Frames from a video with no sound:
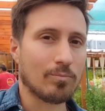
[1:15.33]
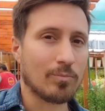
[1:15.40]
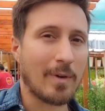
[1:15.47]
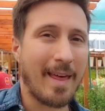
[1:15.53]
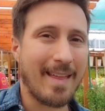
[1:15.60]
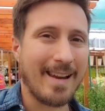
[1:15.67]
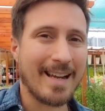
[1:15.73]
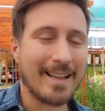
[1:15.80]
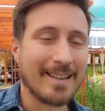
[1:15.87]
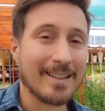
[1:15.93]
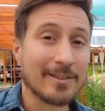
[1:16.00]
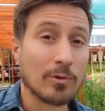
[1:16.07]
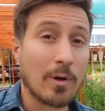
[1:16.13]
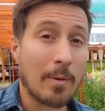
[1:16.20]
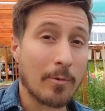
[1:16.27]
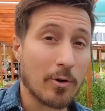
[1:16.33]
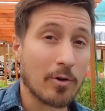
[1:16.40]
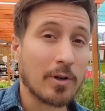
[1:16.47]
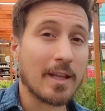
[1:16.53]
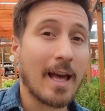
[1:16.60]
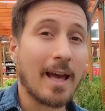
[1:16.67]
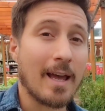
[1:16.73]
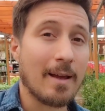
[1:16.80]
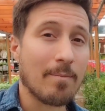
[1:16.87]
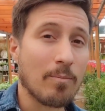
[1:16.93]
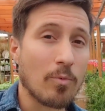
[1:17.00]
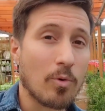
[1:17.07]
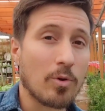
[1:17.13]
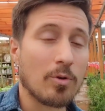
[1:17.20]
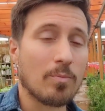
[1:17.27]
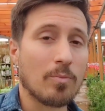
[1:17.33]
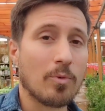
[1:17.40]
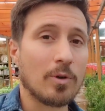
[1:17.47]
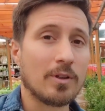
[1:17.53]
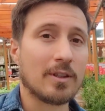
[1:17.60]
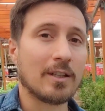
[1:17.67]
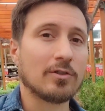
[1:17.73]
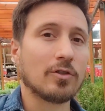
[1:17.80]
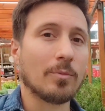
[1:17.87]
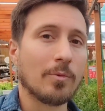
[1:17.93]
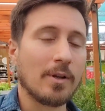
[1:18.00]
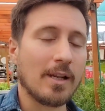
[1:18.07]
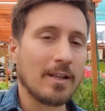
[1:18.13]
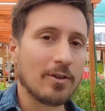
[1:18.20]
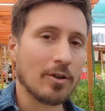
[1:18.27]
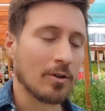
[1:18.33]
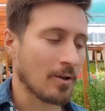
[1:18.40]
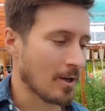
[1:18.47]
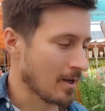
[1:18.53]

una delicatez, una mononía. Es muy, muy intenso, muy lindo.